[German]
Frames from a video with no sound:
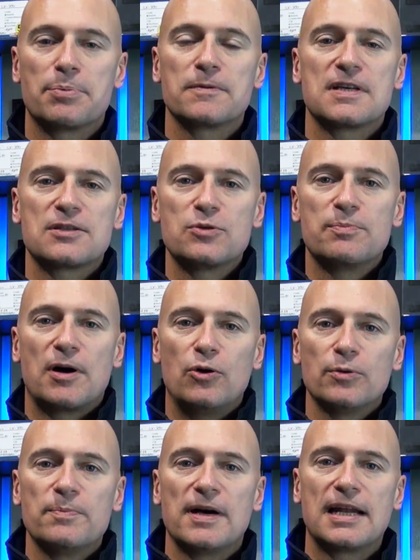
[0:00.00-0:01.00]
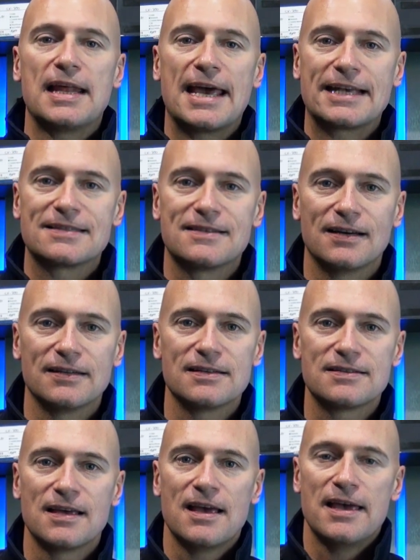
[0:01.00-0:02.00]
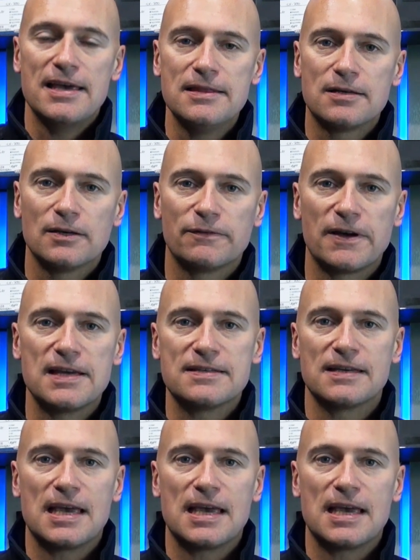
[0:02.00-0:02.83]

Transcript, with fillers: dazu braucht man ein externes Interface,